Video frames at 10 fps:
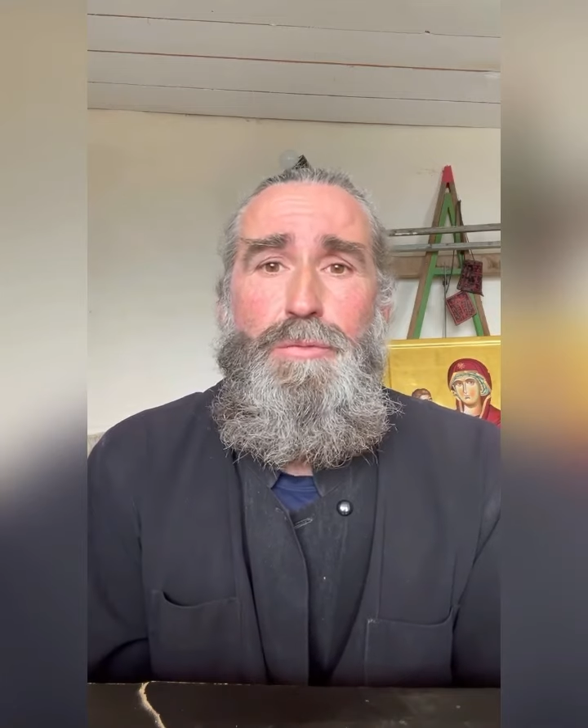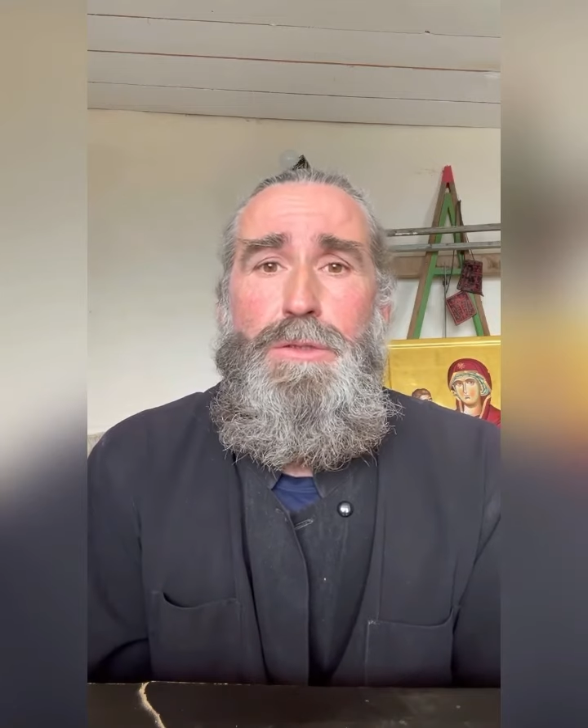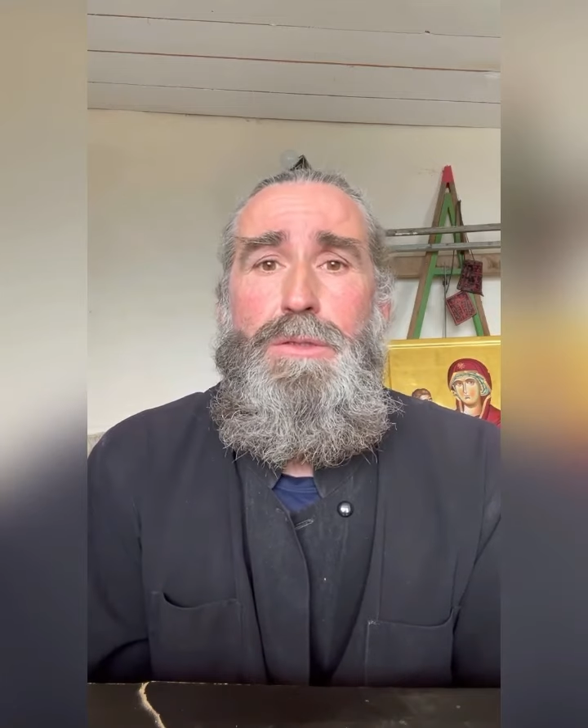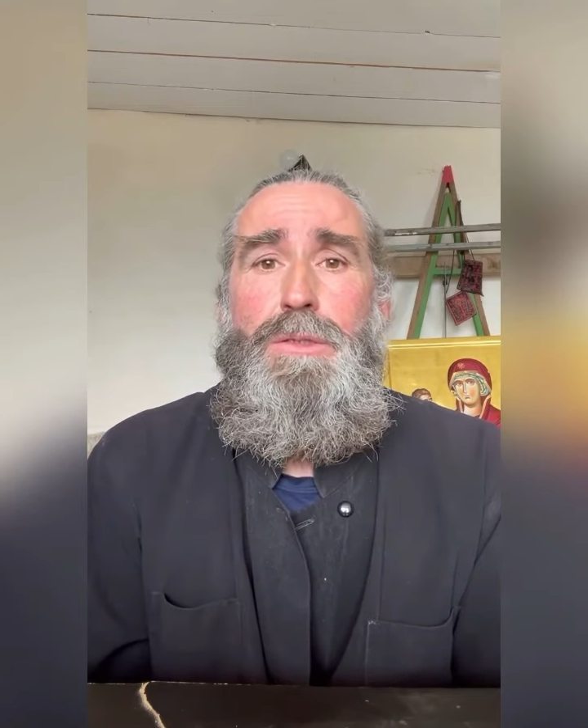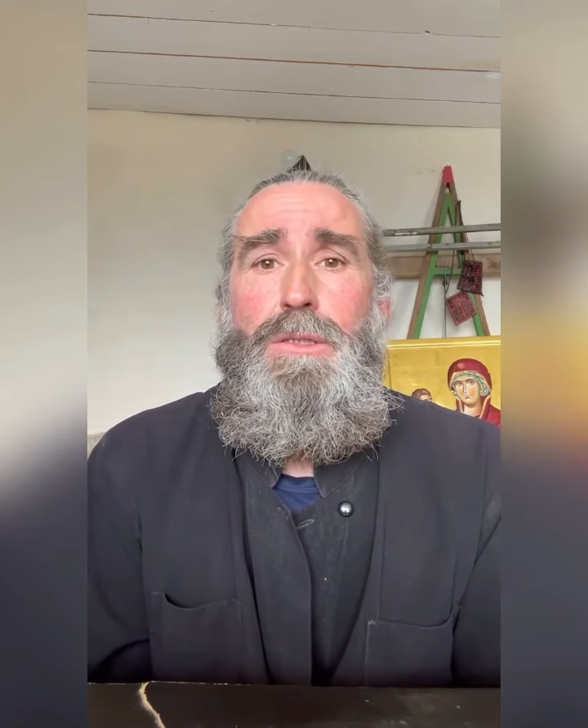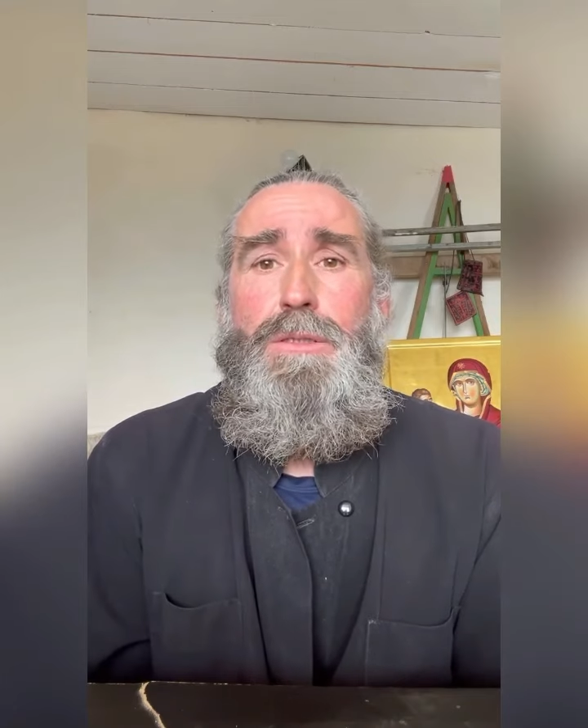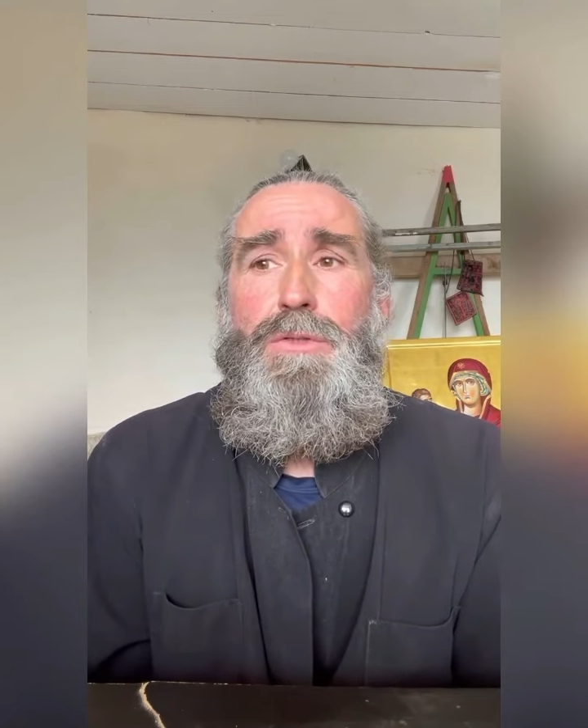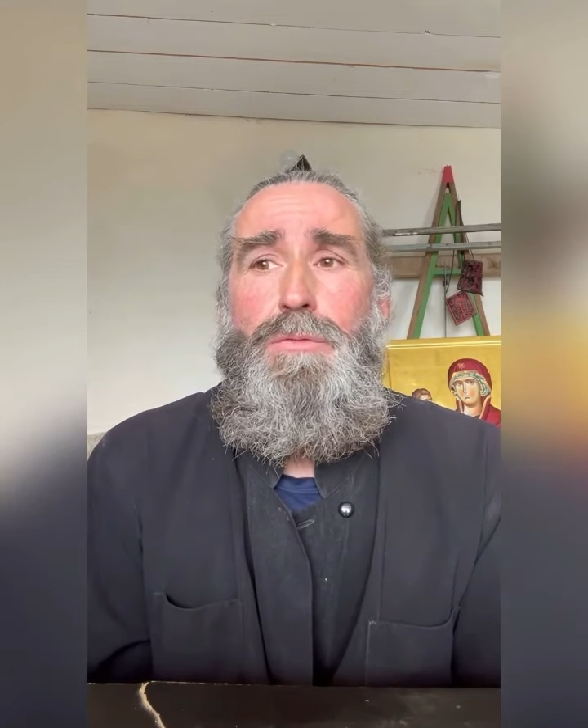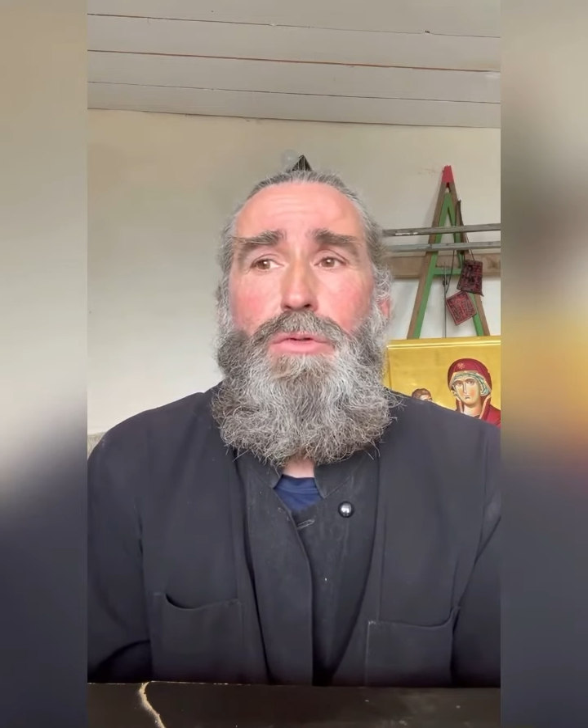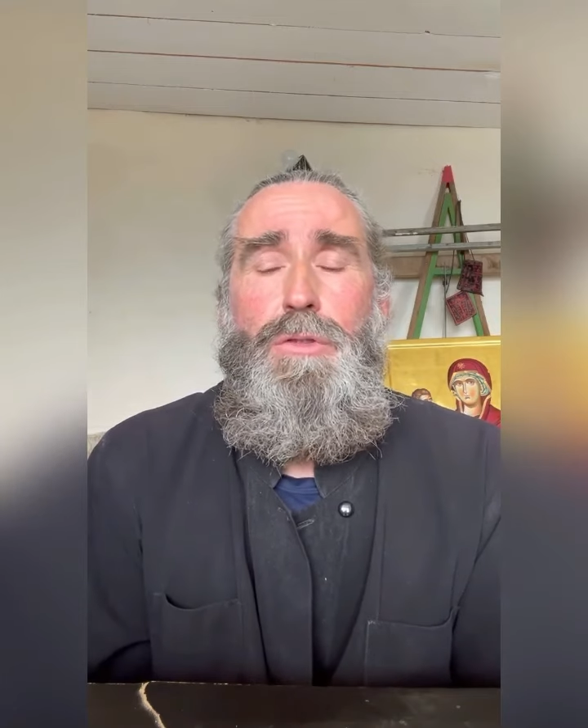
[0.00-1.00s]
в понедельник
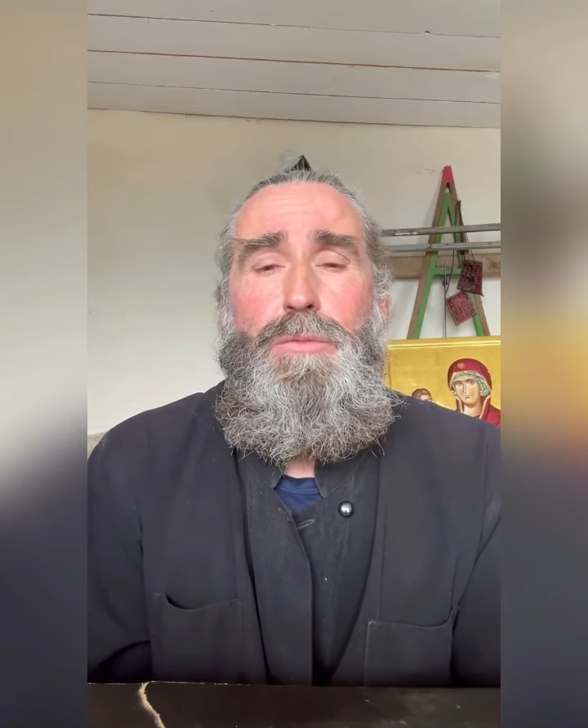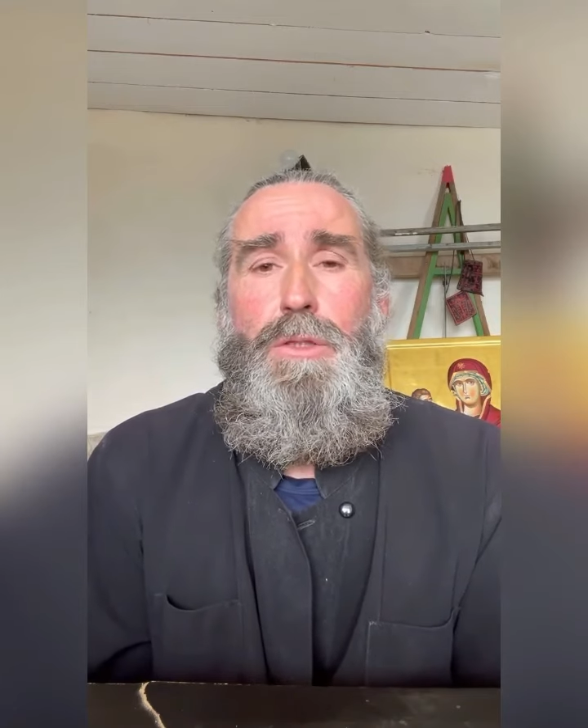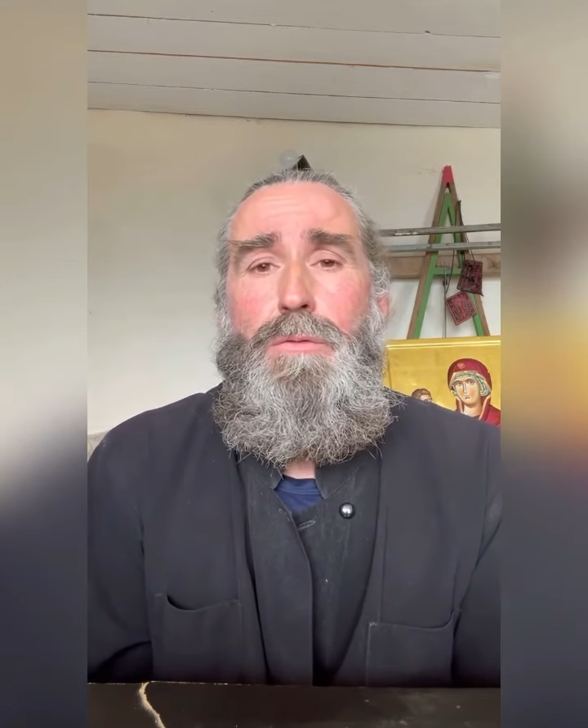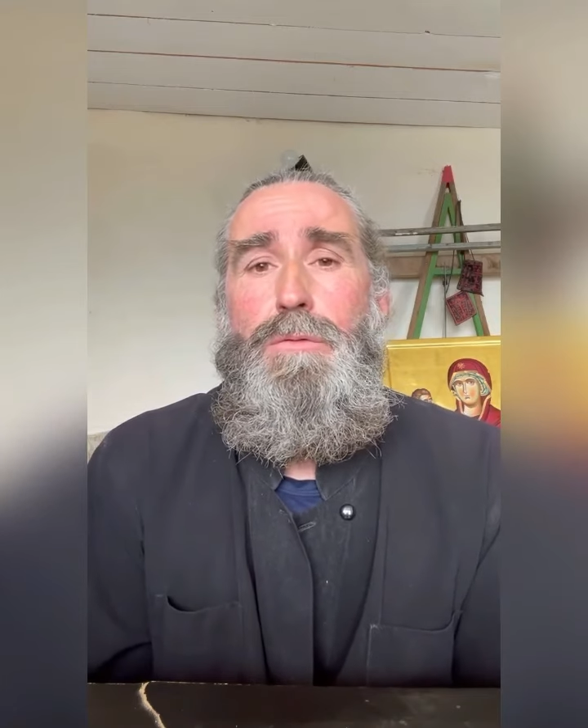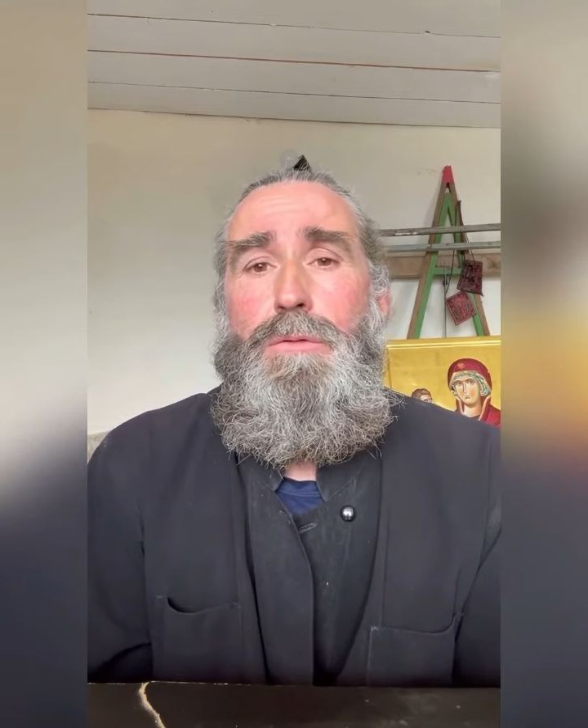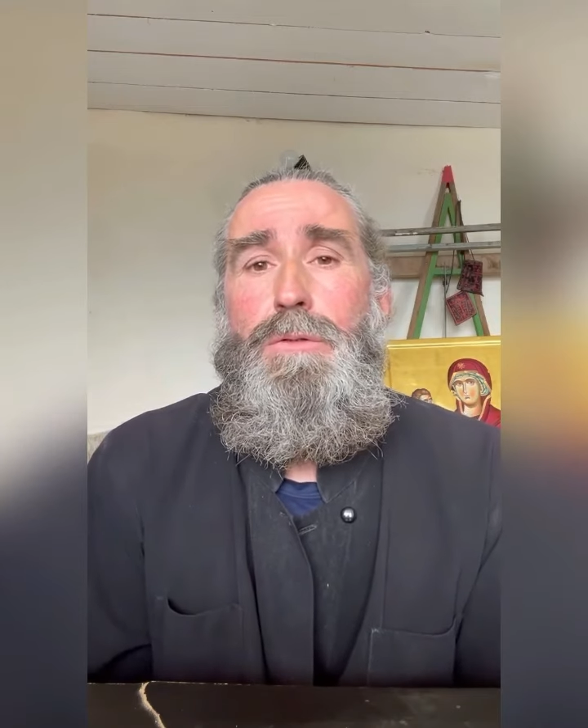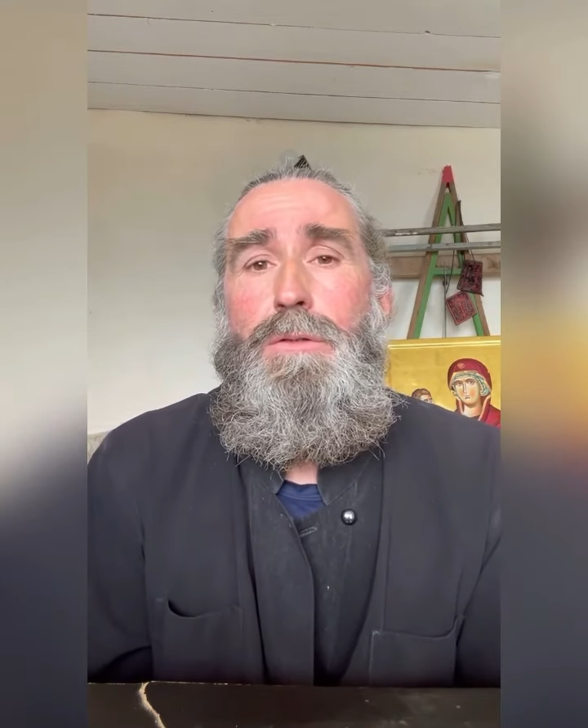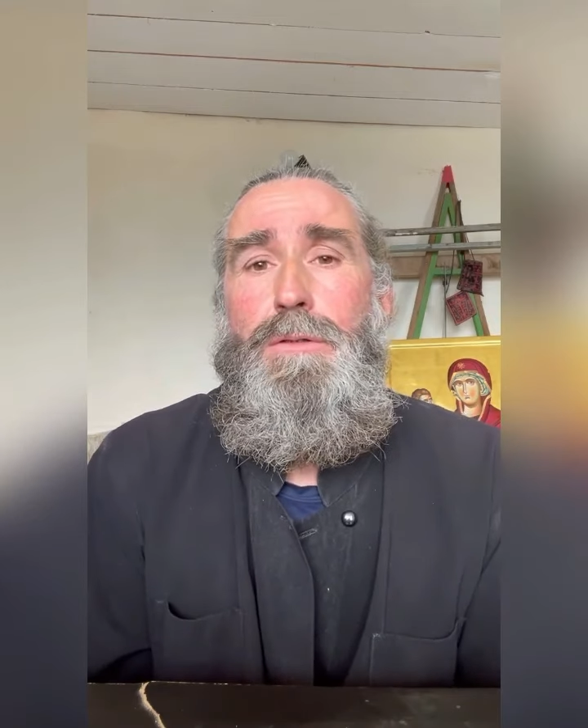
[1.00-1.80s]
всем все отправлю.